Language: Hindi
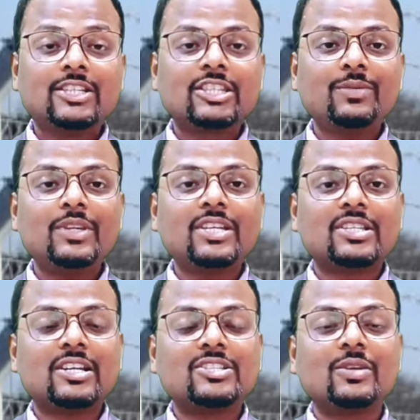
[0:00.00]
जितने भी
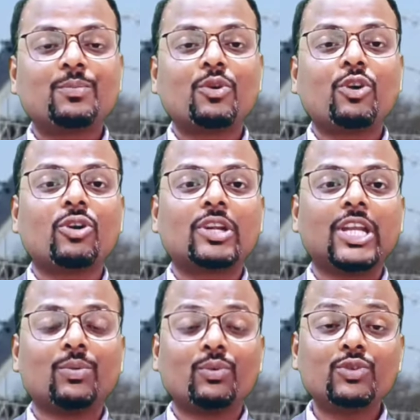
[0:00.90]
रेसिडेंशियल प्लॉट होते
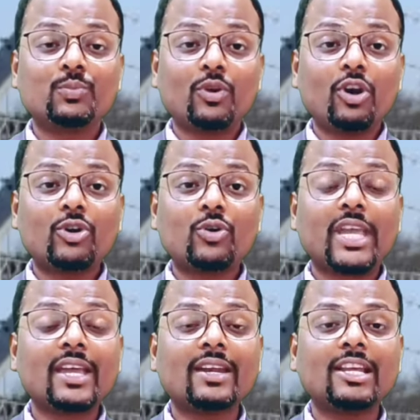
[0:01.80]
हैं उस प्लॉट को
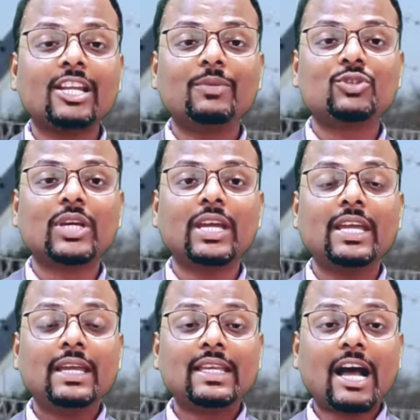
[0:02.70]
घेरने के लिए भी जो है
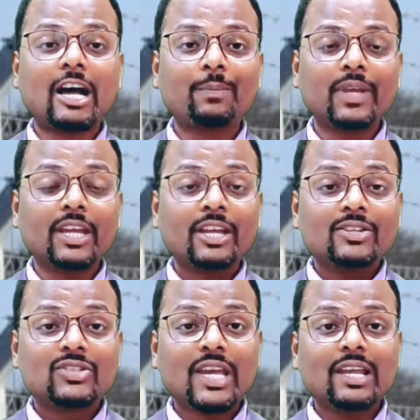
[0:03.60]
यहाँ पे
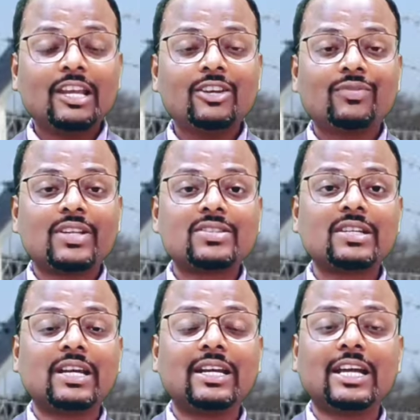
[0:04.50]
चैन लिंक
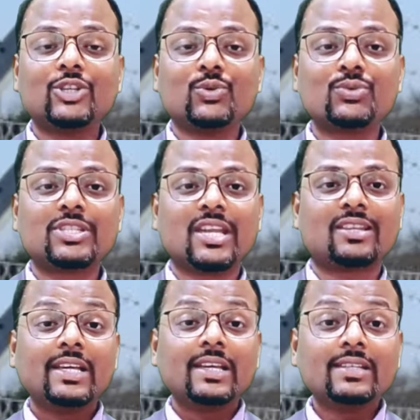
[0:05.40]
फेंसिंग नेट का यूज़ किया
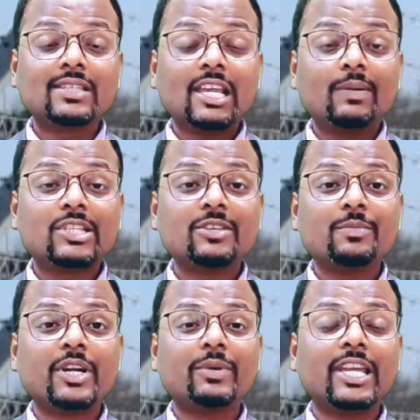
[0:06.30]
जाता है इसके अलावा
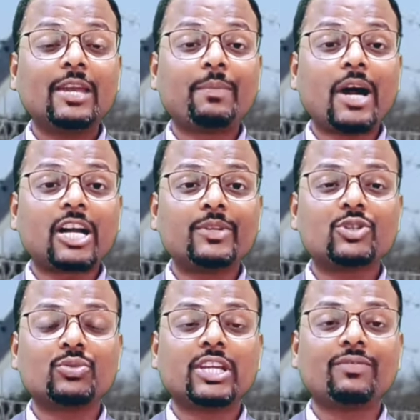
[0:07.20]
जितने भी बड़े बड़े
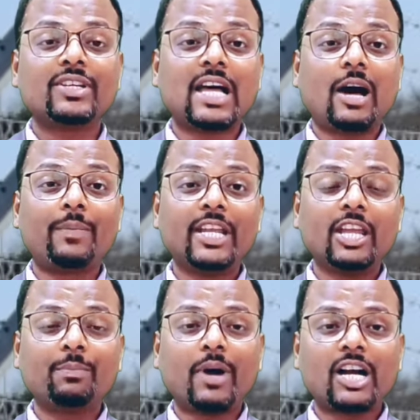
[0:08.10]
अपार्टमेंट्स होते हैं फ्रेंड्स आपने
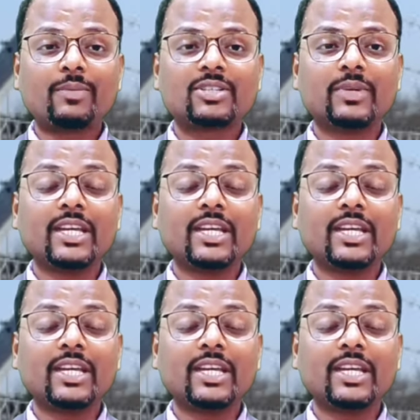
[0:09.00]
अपार्टमेंट्स